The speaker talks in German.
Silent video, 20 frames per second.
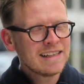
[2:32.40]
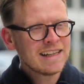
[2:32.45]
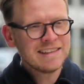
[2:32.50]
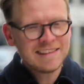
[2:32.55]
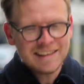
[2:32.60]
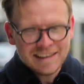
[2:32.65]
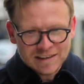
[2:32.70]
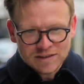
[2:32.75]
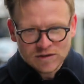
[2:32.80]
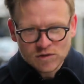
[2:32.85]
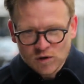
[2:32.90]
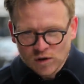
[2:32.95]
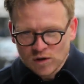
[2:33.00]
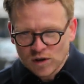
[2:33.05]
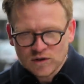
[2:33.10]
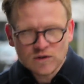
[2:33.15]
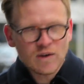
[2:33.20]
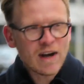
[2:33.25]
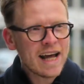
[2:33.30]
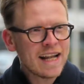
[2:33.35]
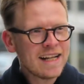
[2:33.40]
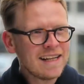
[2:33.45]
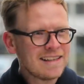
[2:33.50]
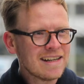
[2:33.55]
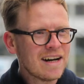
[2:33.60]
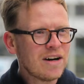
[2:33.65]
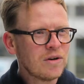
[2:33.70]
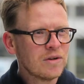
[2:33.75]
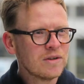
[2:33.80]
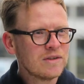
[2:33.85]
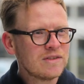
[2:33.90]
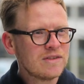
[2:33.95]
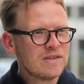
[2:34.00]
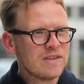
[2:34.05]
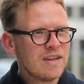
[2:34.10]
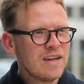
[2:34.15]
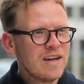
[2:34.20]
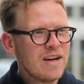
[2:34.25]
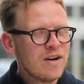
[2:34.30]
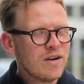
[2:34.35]
dann sieht es nur noch so ähnlich aus.
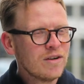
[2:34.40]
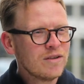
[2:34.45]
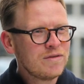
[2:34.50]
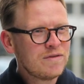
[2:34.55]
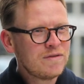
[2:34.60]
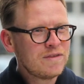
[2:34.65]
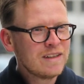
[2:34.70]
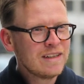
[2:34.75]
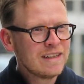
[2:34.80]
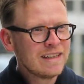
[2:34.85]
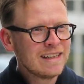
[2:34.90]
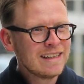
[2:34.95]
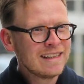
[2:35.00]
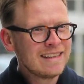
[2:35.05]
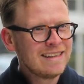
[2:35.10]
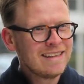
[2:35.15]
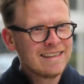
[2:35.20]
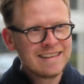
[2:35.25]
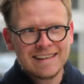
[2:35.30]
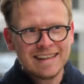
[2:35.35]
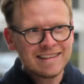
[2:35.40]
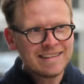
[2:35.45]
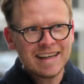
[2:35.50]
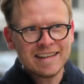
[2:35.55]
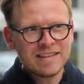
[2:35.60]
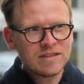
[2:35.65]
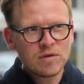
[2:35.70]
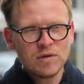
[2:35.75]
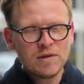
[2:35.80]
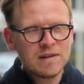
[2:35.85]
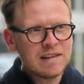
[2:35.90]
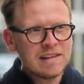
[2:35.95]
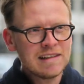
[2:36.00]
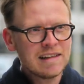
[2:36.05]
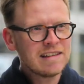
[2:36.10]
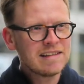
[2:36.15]
Und äh, das heißt, künstliche